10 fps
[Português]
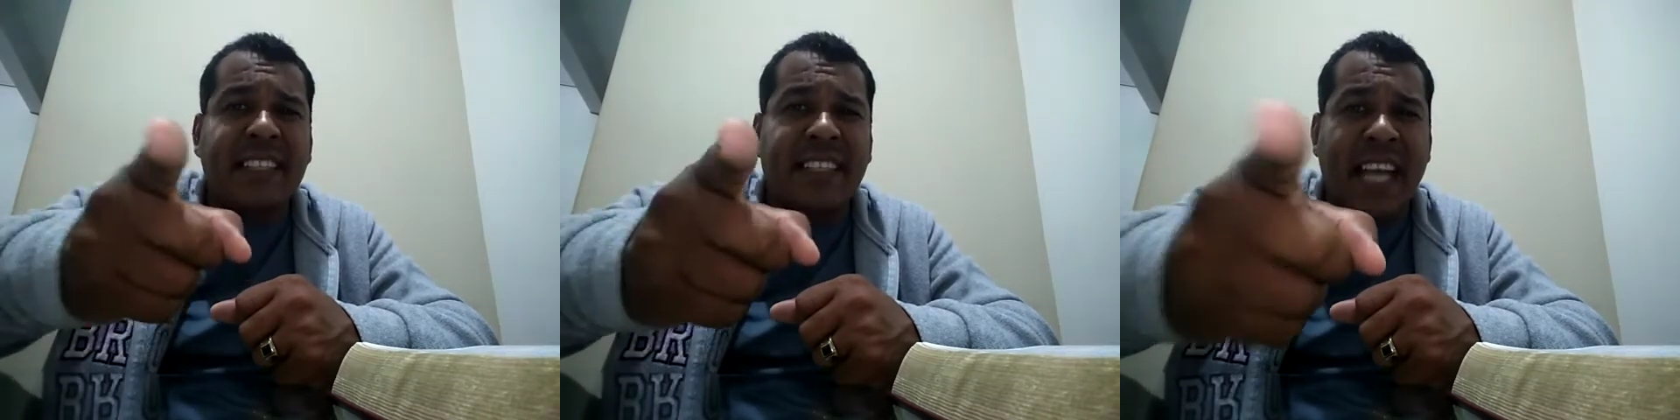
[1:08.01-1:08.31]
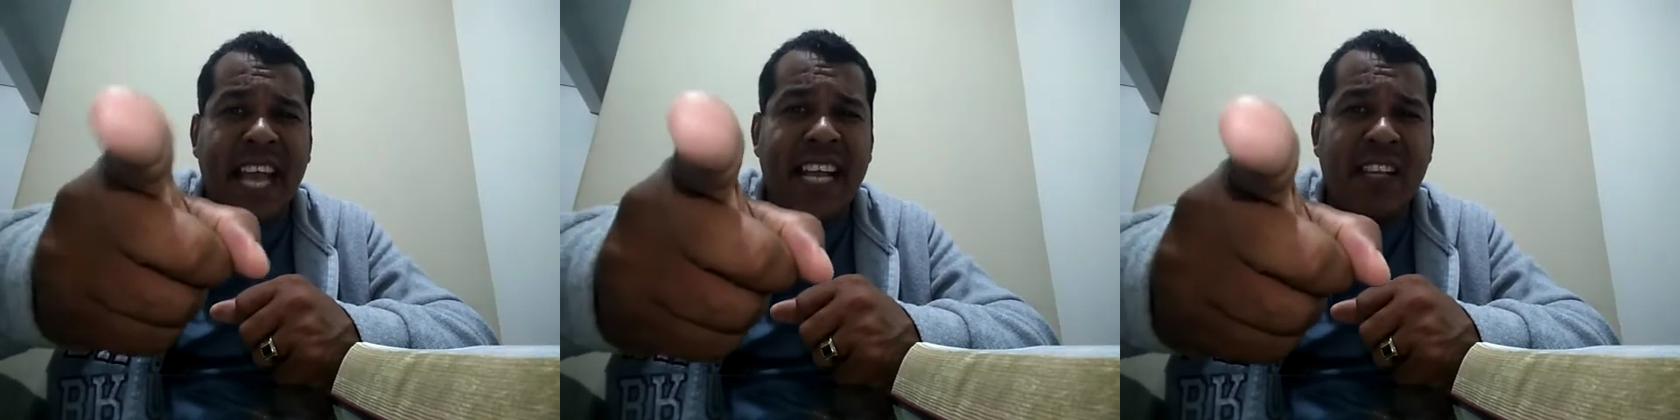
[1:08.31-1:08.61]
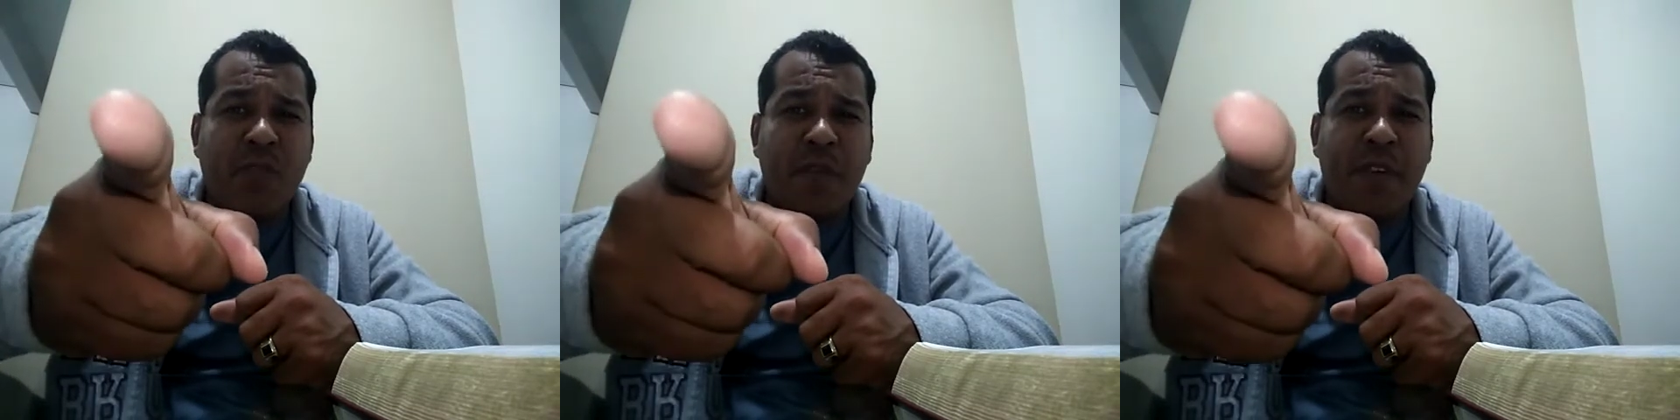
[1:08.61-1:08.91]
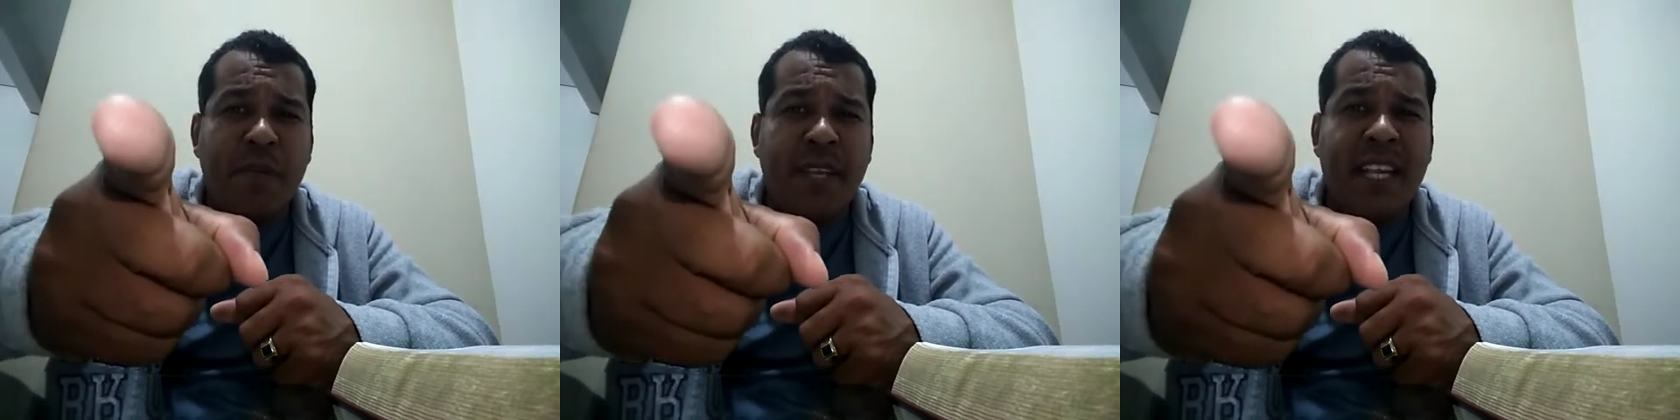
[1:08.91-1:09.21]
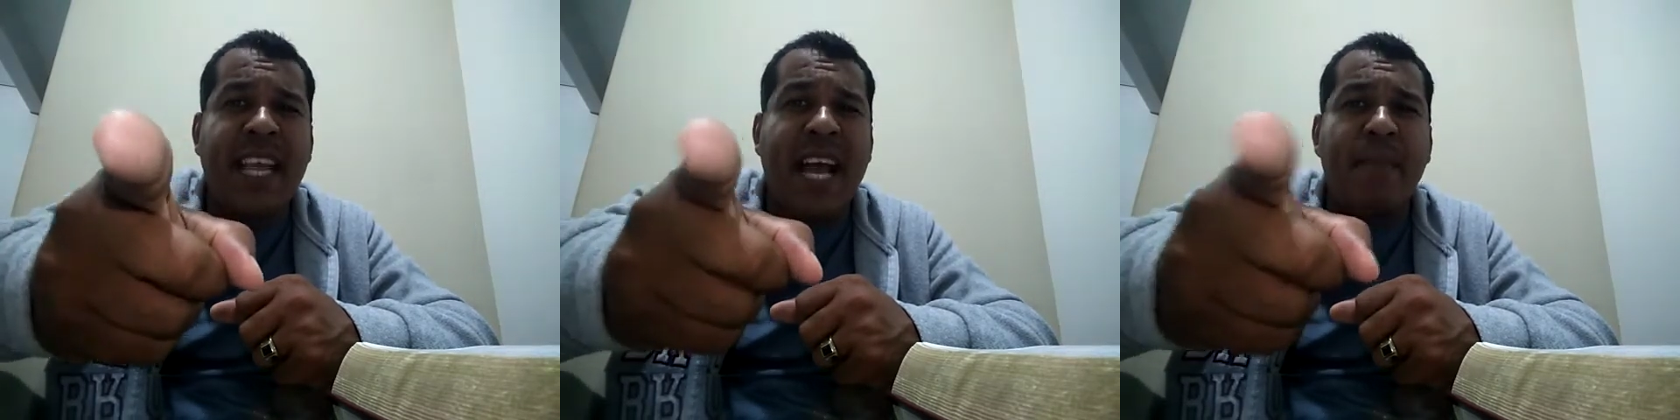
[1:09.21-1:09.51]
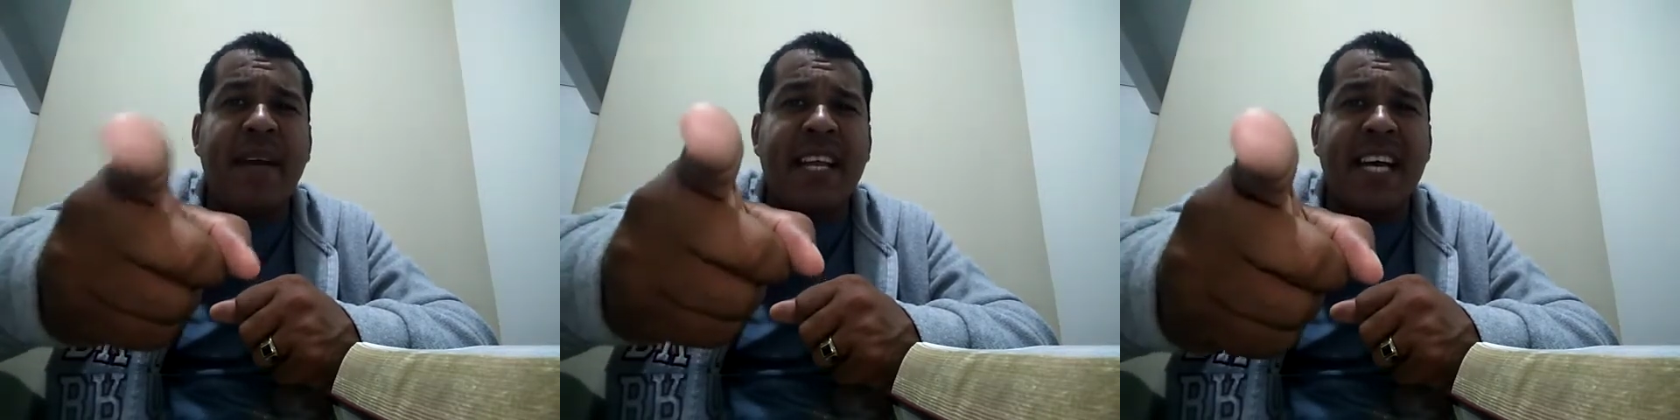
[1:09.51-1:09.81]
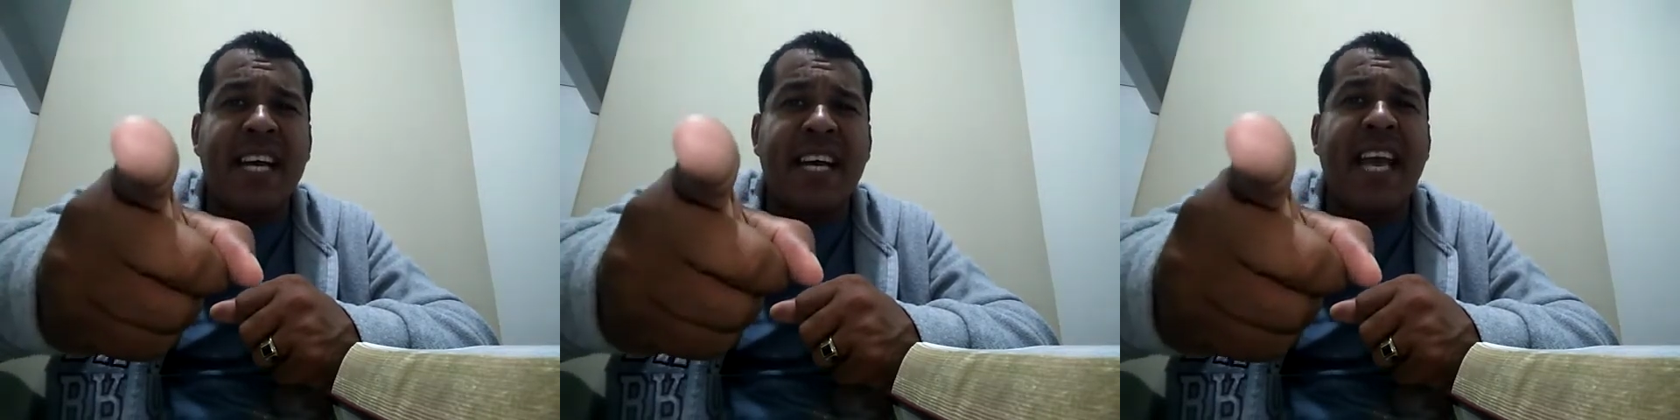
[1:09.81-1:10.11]
Traga a sua família e
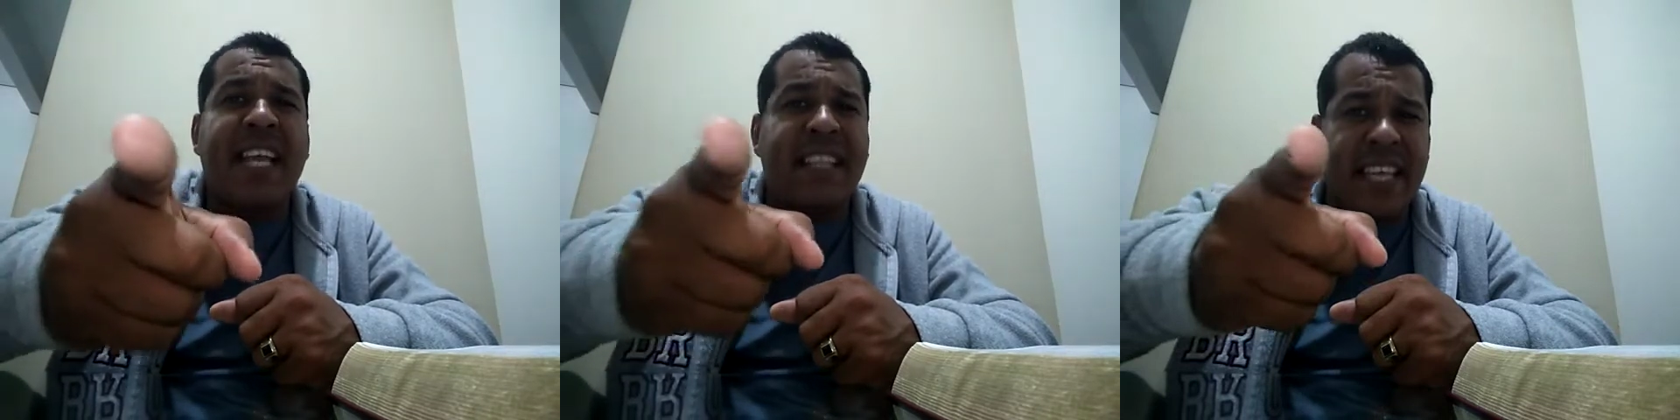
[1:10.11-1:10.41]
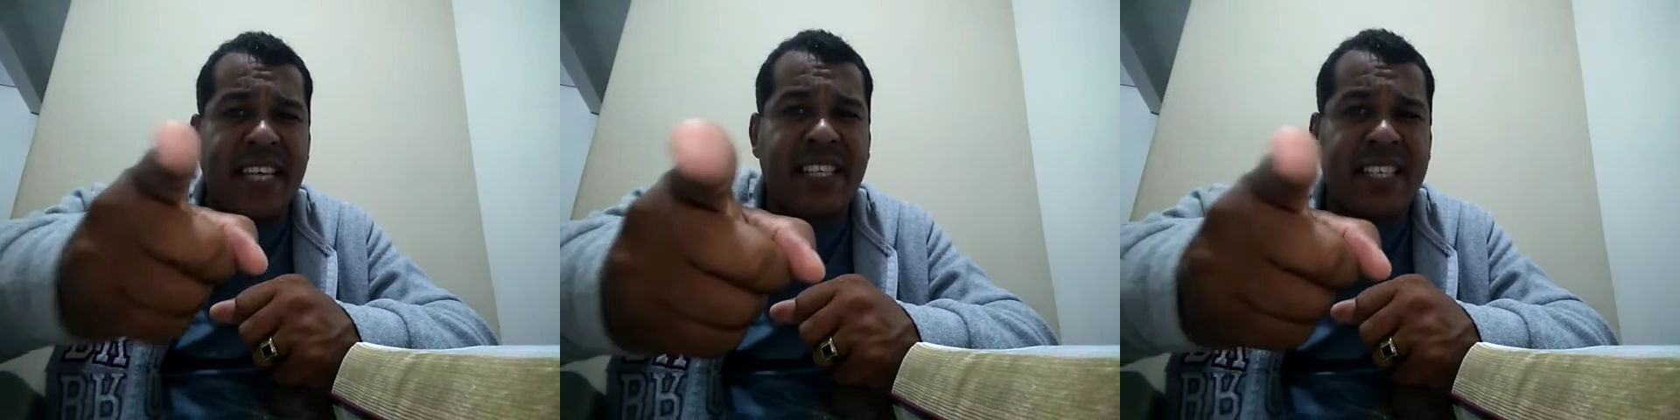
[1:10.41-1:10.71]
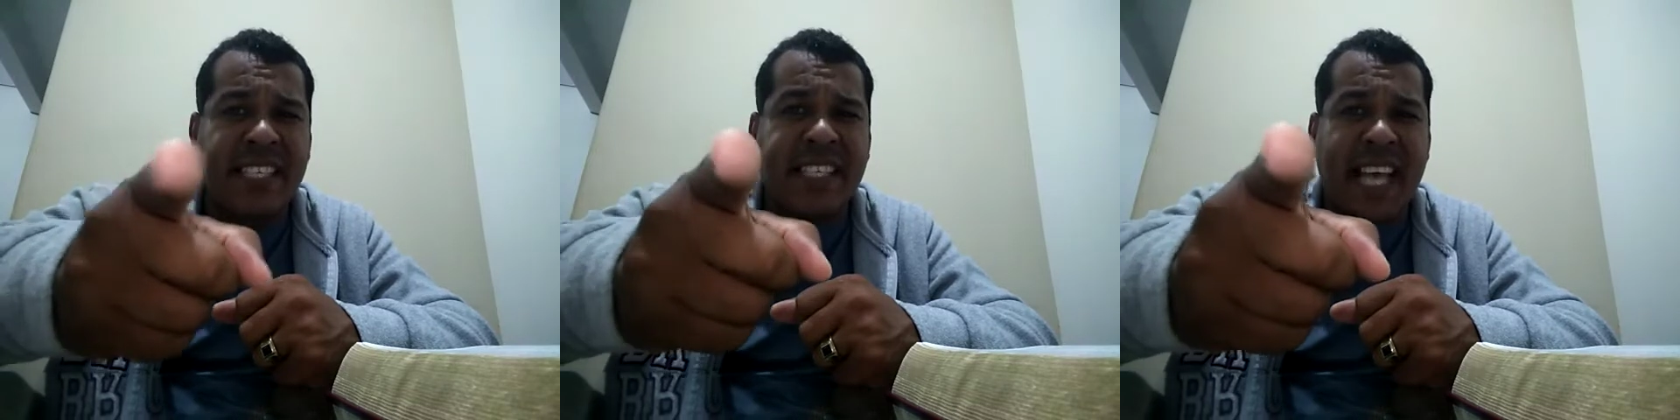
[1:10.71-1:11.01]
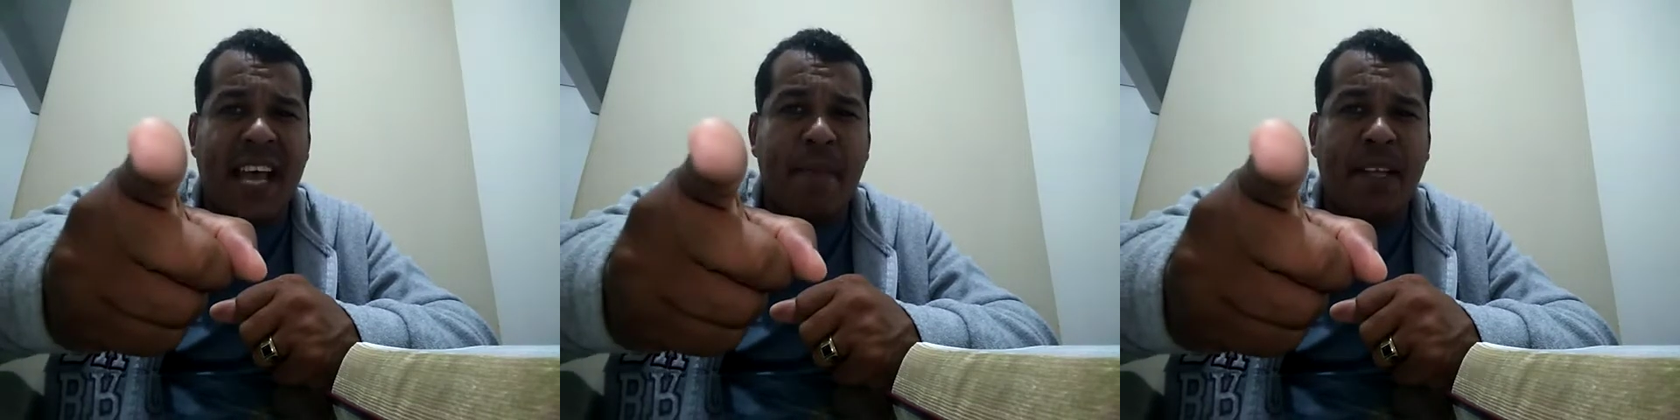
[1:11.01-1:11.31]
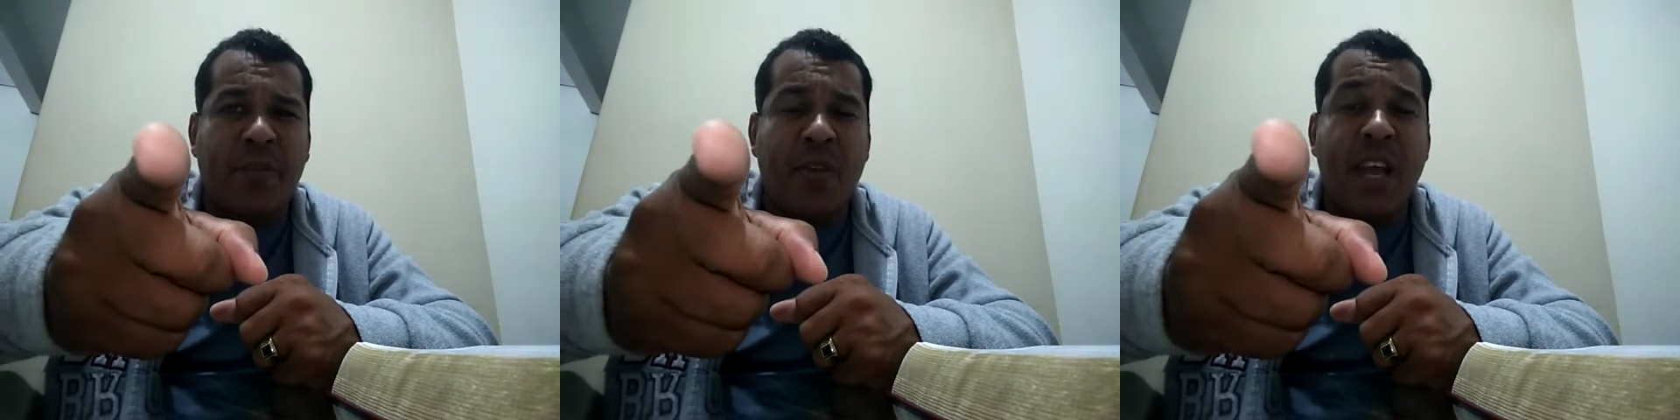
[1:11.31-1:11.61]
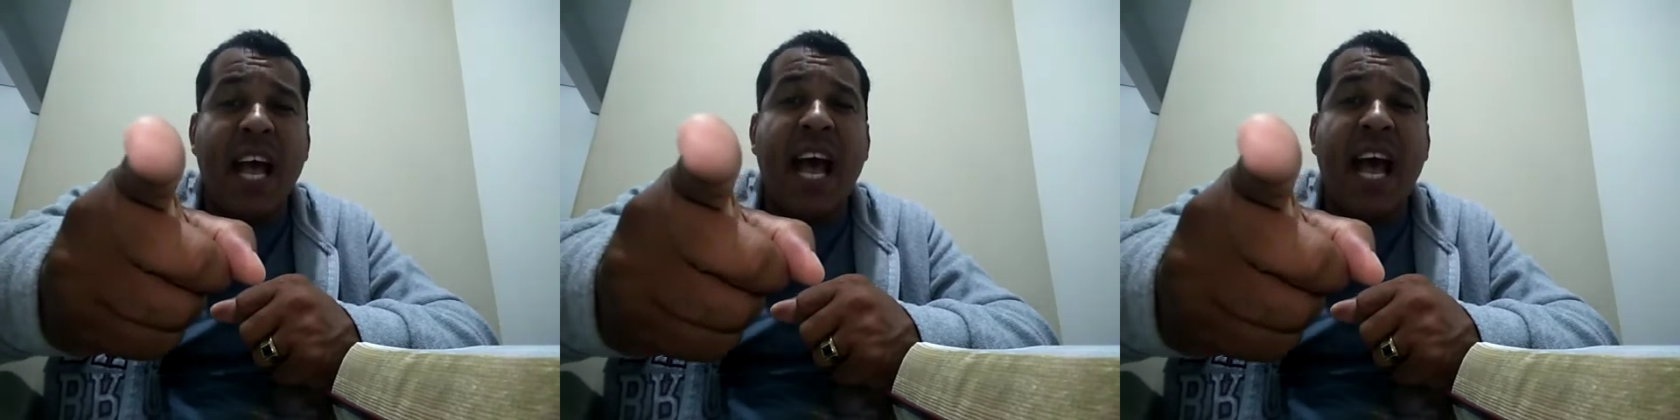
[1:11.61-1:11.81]
amanhã, é neste sábado,